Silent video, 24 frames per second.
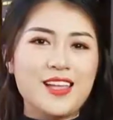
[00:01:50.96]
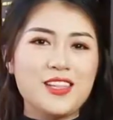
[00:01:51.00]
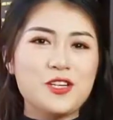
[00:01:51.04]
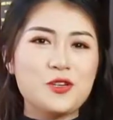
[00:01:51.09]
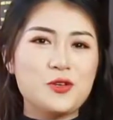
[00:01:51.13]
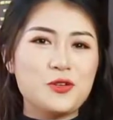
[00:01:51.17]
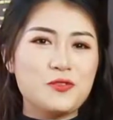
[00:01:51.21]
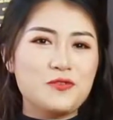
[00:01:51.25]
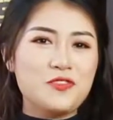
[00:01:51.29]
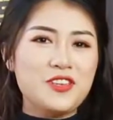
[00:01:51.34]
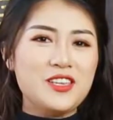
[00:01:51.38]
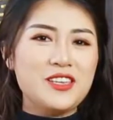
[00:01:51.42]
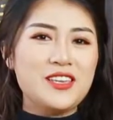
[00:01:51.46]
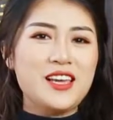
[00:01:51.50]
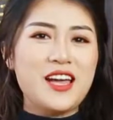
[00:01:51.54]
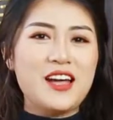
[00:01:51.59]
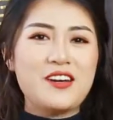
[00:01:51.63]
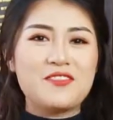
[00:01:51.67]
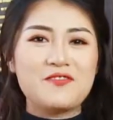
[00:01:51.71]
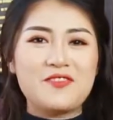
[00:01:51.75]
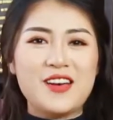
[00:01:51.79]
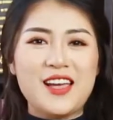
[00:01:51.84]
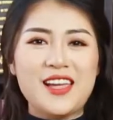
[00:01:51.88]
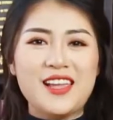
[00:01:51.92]
Thưa quý vị,
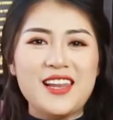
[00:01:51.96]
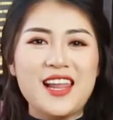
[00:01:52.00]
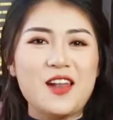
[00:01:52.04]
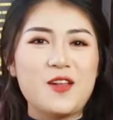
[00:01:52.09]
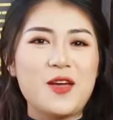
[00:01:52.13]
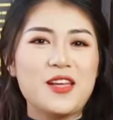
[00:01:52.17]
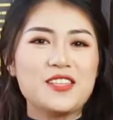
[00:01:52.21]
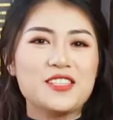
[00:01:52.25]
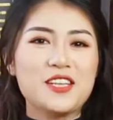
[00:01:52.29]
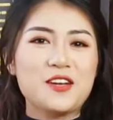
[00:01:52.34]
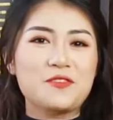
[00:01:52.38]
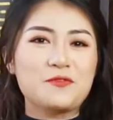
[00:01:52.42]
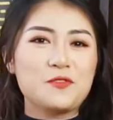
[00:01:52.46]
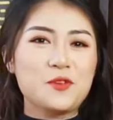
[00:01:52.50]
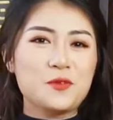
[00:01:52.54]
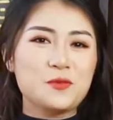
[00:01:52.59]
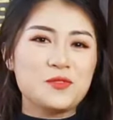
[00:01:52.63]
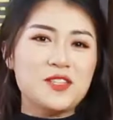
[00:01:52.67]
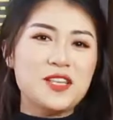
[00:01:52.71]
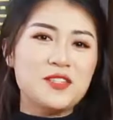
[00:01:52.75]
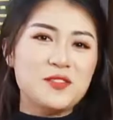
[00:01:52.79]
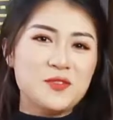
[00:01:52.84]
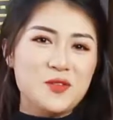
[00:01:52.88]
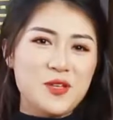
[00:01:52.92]
váy là loại trang phục
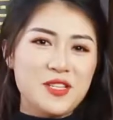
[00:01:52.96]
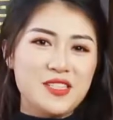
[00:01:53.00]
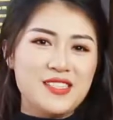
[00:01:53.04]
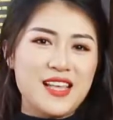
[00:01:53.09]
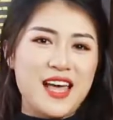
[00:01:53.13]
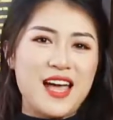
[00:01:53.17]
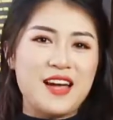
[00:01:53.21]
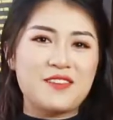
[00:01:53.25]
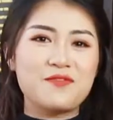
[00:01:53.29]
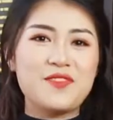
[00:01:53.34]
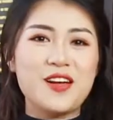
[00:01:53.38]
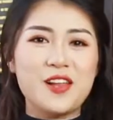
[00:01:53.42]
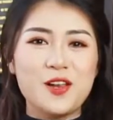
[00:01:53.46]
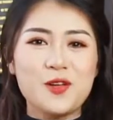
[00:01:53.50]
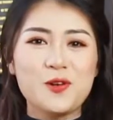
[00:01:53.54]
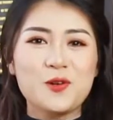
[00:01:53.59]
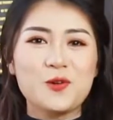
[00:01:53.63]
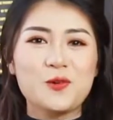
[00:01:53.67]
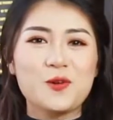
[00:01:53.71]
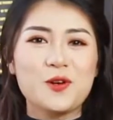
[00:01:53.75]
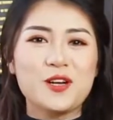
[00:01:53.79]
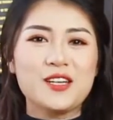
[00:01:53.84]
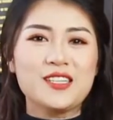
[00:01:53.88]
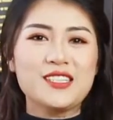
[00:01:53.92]
rất duyên dáng và
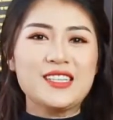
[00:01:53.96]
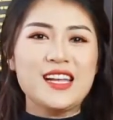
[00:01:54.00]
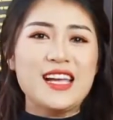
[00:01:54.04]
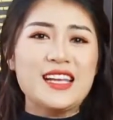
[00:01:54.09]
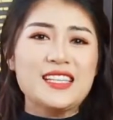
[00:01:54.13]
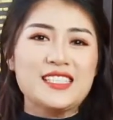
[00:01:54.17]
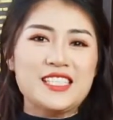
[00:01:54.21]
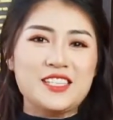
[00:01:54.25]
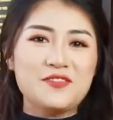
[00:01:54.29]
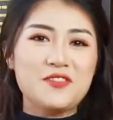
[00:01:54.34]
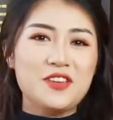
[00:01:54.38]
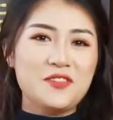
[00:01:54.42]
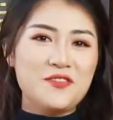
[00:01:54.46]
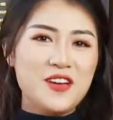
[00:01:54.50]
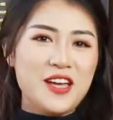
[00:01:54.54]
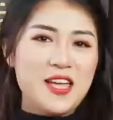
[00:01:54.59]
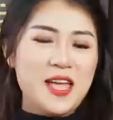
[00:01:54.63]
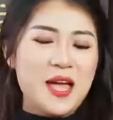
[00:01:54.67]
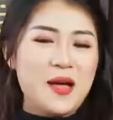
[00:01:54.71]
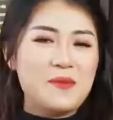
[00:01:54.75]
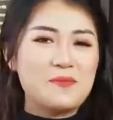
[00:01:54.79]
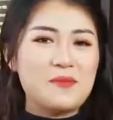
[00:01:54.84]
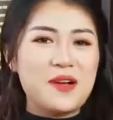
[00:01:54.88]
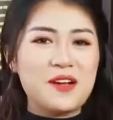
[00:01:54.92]
lôi cuốn. Chính vì
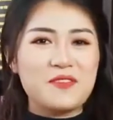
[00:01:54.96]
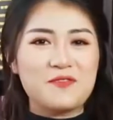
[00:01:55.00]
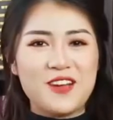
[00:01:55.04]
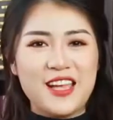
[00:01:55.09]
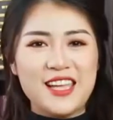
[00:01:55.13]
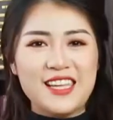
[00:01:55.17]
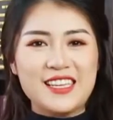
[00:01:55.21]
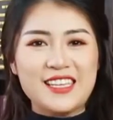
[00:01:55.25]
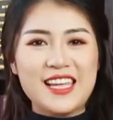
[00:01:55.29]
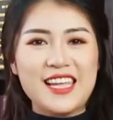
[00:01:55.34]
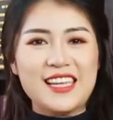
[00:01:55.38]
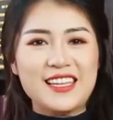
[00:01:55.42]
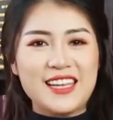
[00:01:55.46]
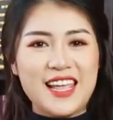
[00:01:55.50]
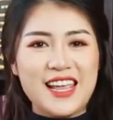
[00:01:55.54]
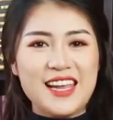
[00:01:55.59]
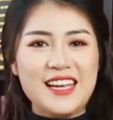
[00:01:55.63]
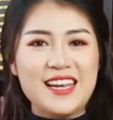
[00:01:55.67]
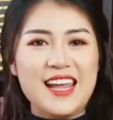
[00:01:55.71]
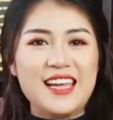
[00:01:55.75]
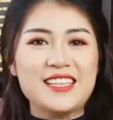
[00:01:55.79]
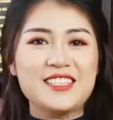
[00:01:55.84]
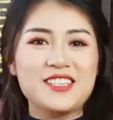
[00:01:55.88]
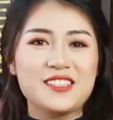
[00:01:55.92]
vậy, mặc váy ngày
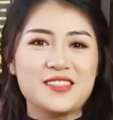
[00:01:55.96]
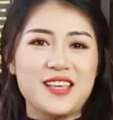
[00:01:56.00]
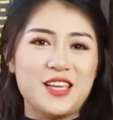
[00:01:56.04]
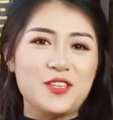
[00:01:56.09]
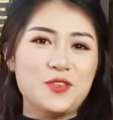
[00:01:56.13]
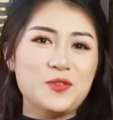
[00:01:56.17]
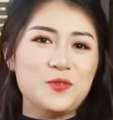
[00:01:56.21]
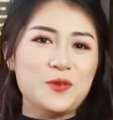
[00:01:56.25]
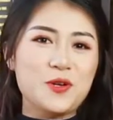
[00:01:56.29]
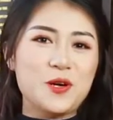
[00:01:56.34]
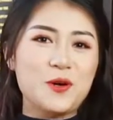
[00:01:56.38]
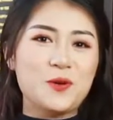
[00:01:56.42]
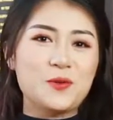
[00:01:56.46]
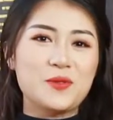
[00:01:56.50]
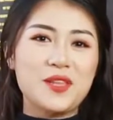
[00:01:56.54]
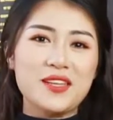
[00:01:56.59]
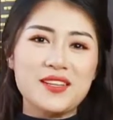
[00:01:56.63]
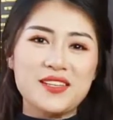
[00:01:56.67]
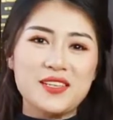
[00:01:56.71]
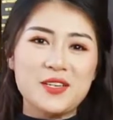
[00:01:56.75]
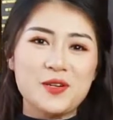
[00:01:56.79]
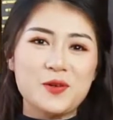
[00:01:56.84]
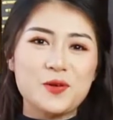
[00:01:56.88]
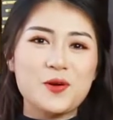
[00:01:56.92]
nay đã trở thành nhu cầu
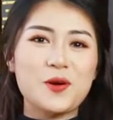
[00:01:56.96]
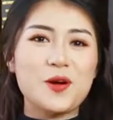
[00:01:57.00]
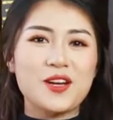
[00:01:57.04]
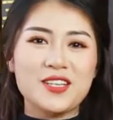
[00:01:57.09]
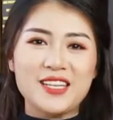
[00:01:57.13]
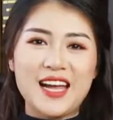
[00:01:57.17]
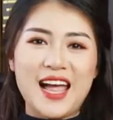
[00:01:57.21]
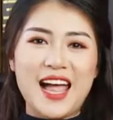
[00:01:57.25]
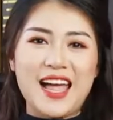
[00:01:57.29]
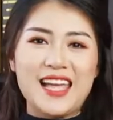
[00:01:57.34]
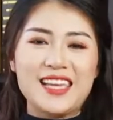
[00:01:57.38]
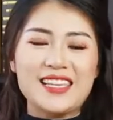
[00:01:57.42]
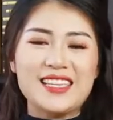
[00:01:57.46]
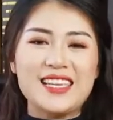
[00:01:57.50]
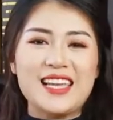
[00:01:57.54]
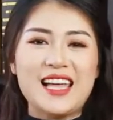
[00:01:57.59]
tất yếu của con gái.